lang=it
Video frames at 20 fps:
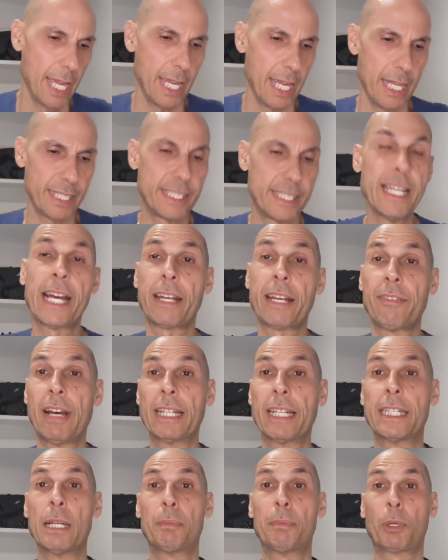e si è
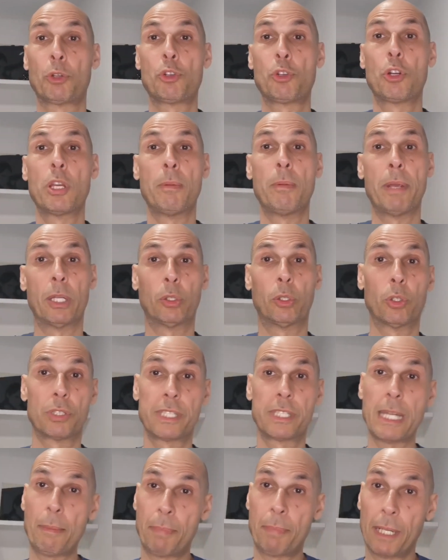arrivati al proscioglimento
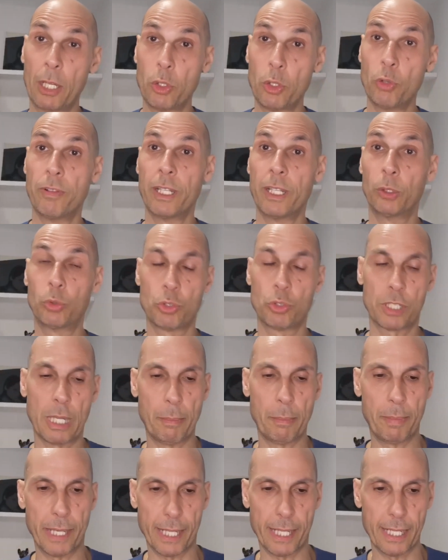sia per la Juventus
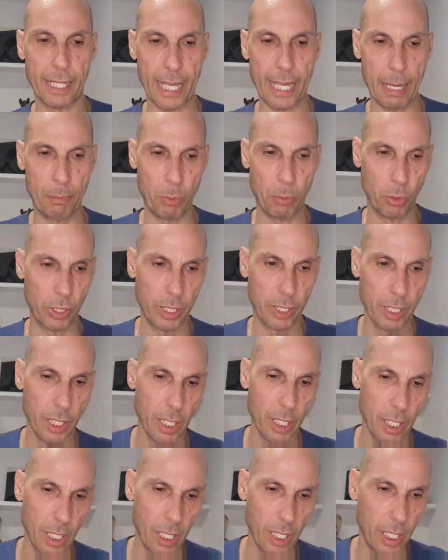che per il Napoli.
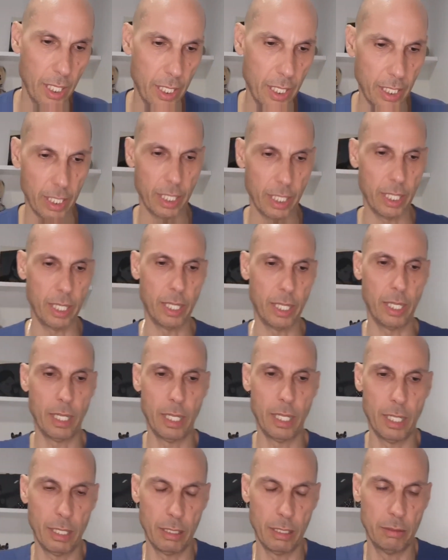
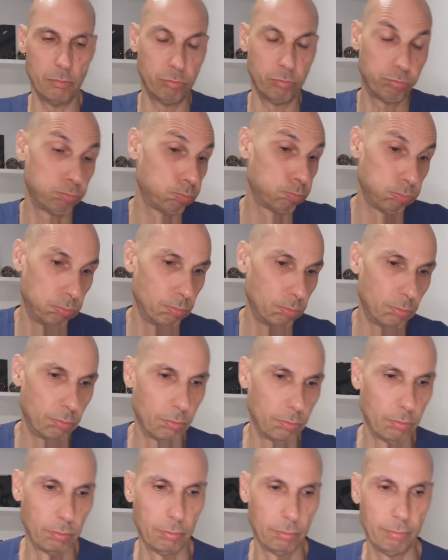Eh,
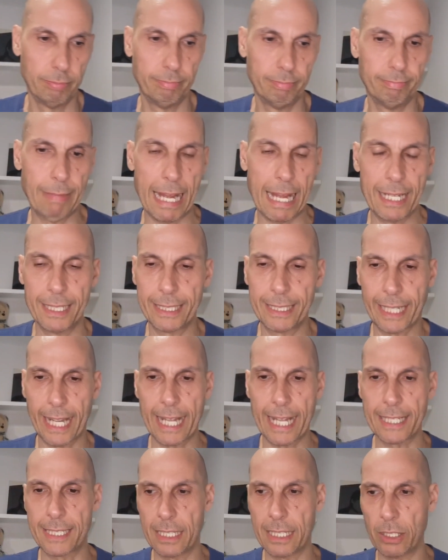ma
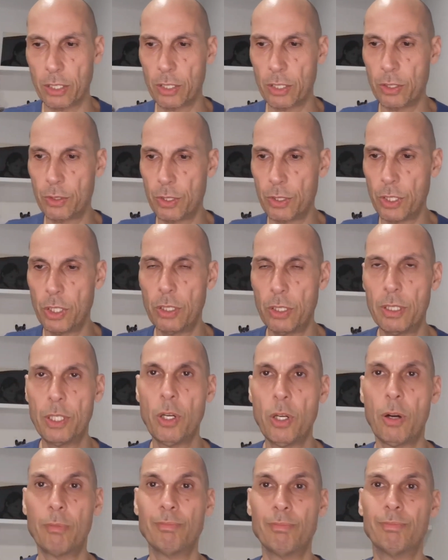ragazzi,
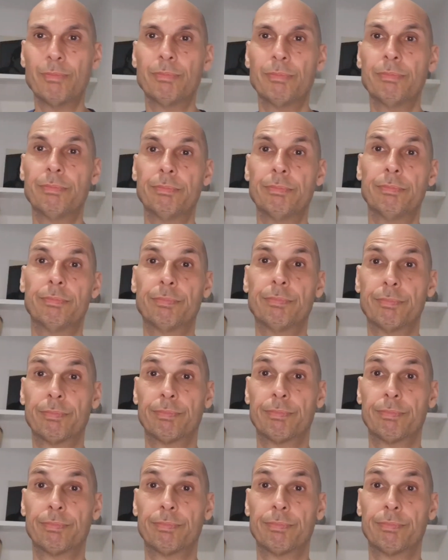io mh,